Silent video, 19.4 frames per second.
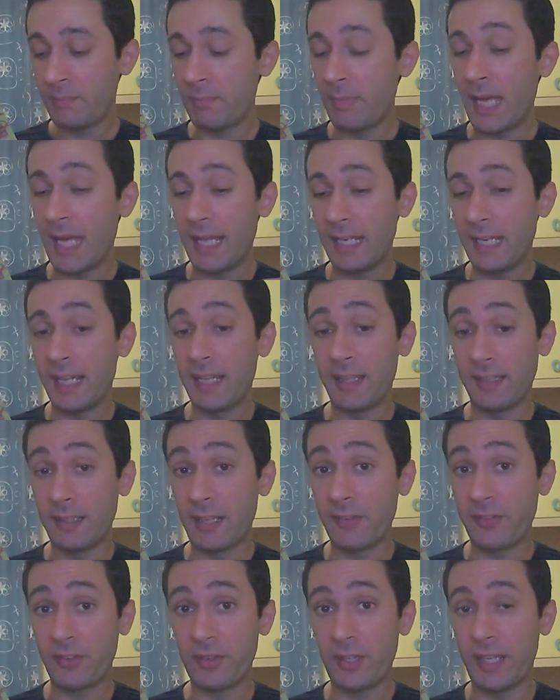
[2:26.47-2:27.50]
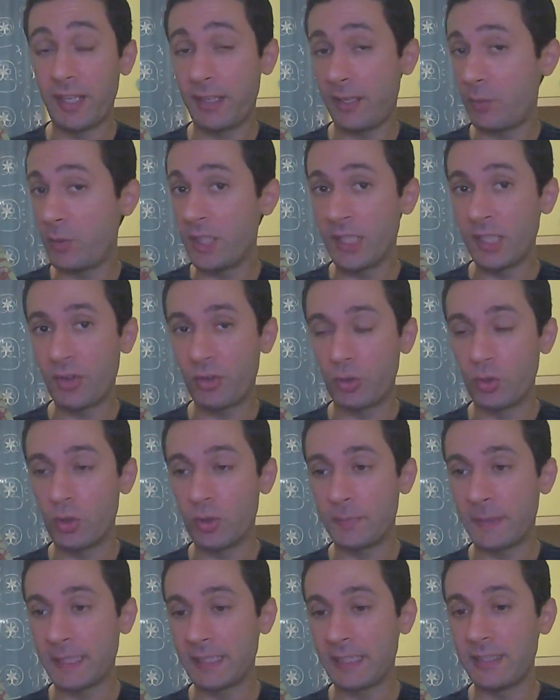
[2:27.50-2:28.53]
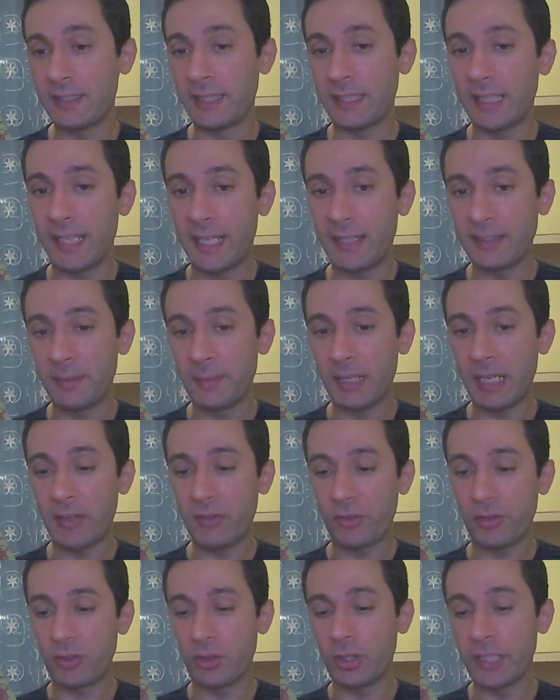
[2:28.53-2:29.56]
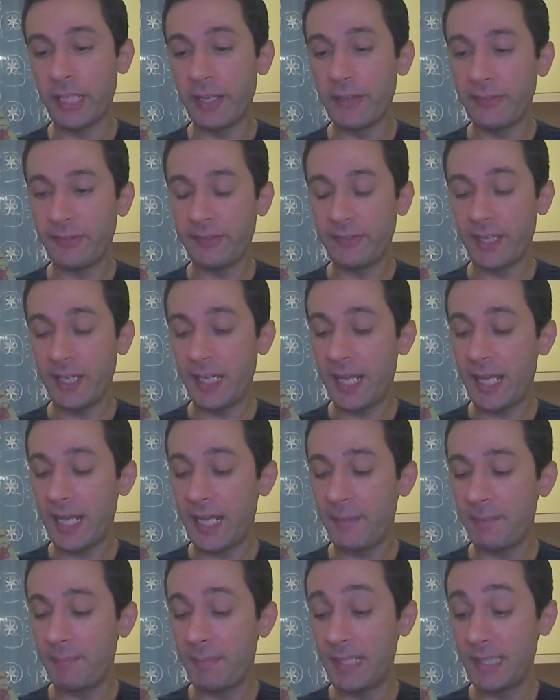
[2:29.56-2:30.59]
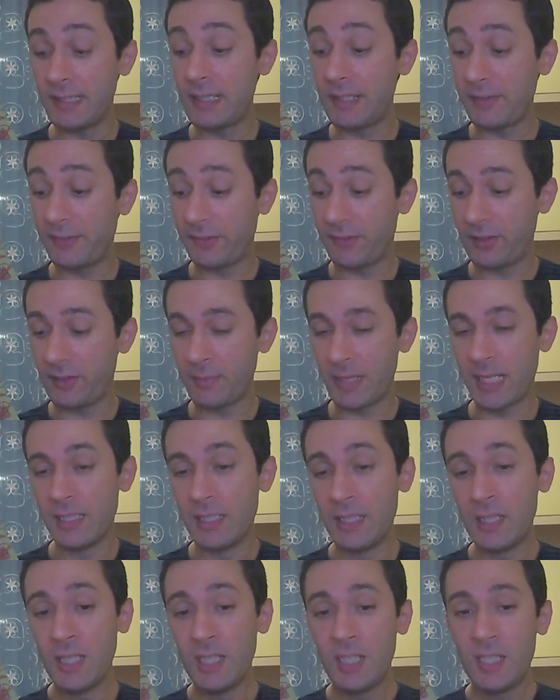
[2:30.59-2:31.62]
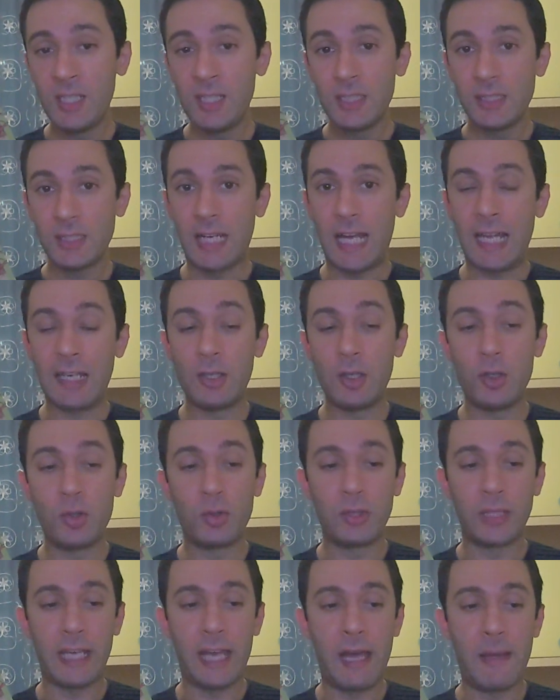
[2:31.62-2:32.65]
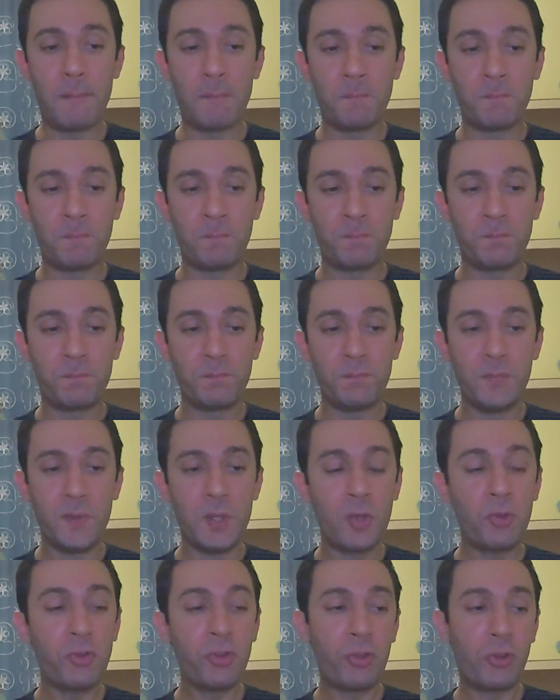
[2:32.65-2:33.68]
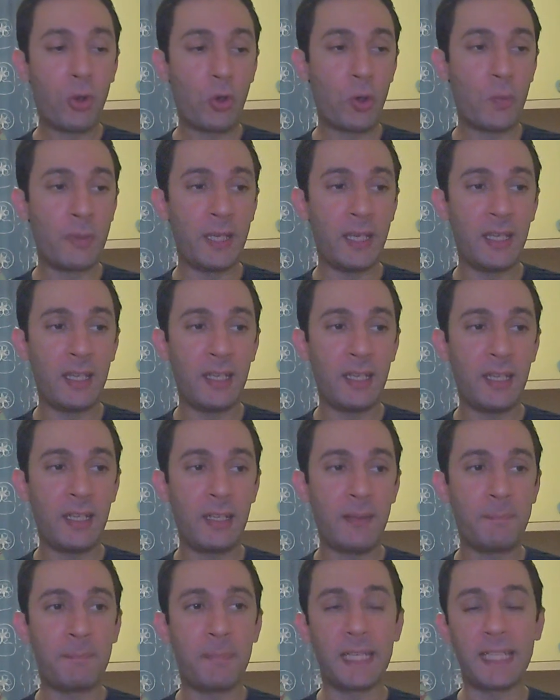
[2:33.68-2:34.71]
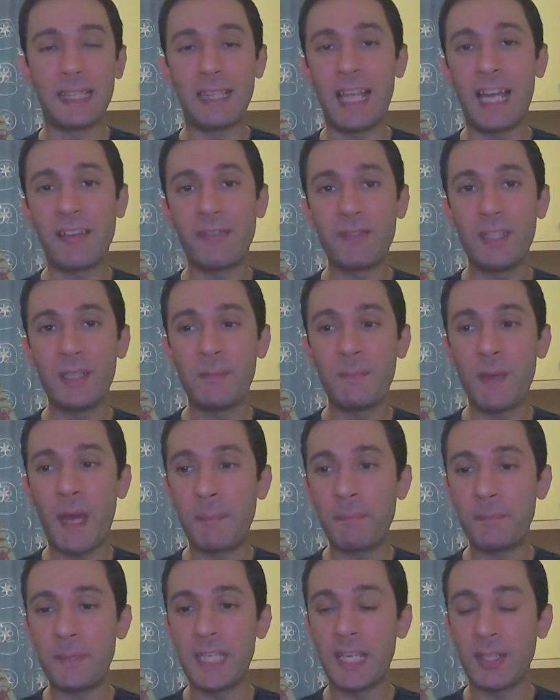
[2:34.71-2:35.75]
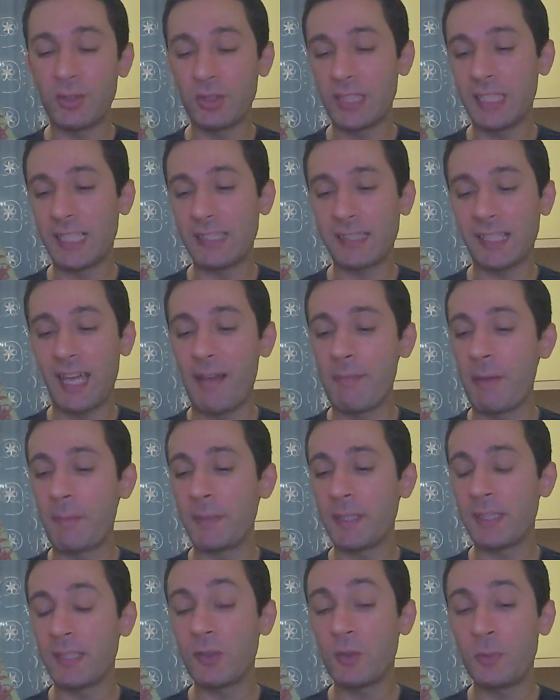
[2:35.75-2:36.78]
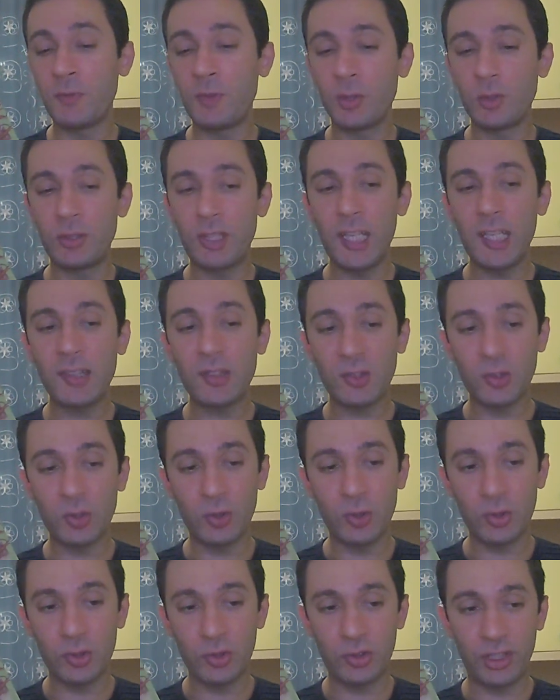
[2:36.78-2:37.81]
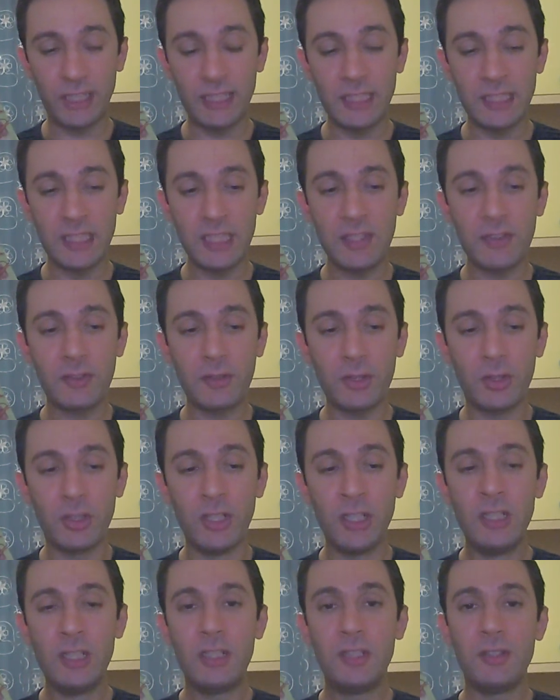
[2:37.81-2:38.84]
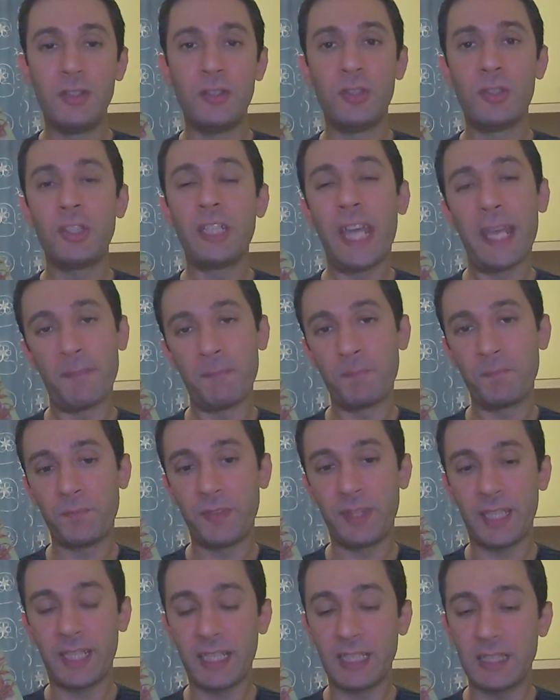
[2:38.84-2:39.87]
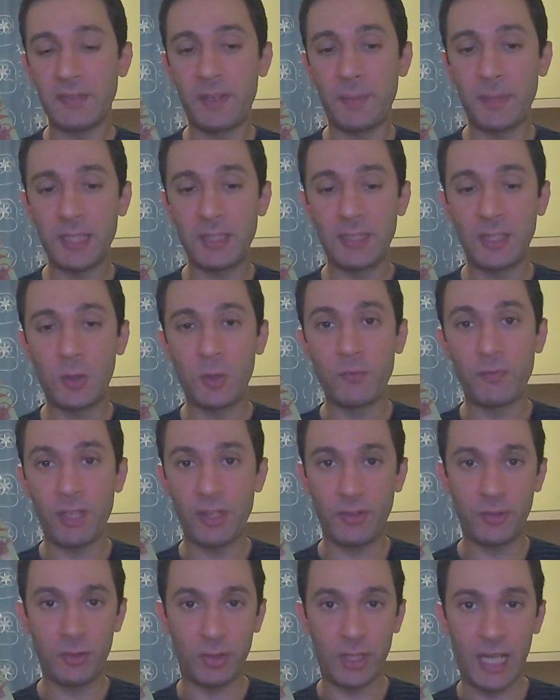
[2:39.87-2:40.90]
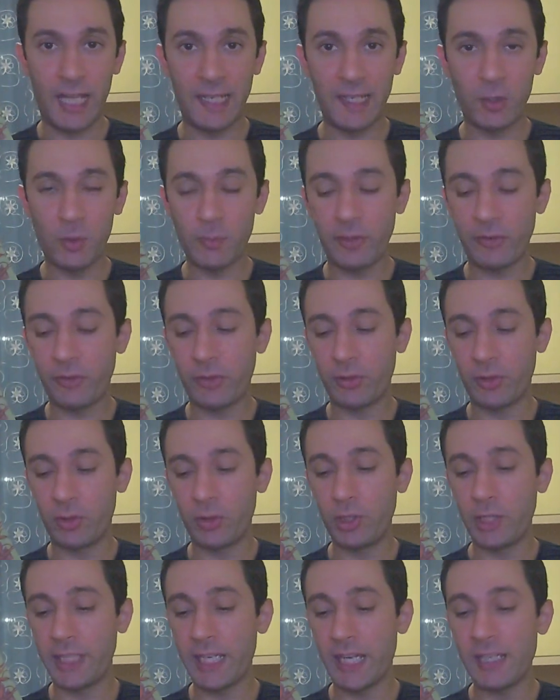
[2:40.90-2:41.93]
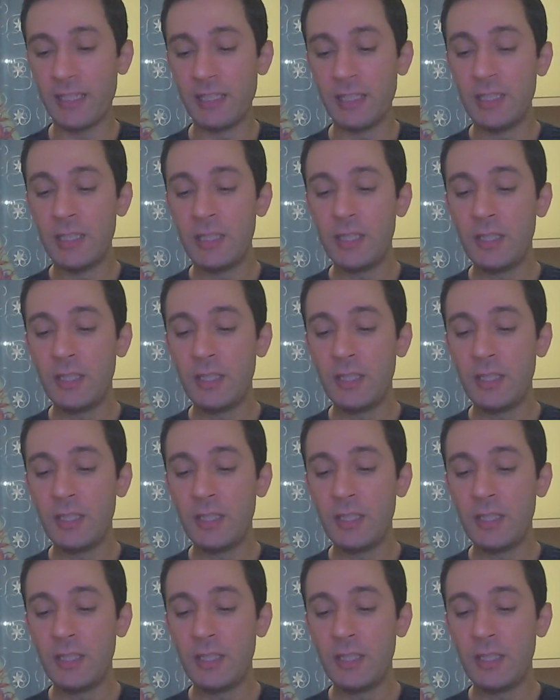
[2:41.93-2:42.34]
La, la, e quindi ne sono parte integrante, ma la storia in sé è bellissima. Allora, mm, non so come parlarvi appieno della trama, perché come vi ho detto già all'inizio, non è narrativamente convenzionale come storia,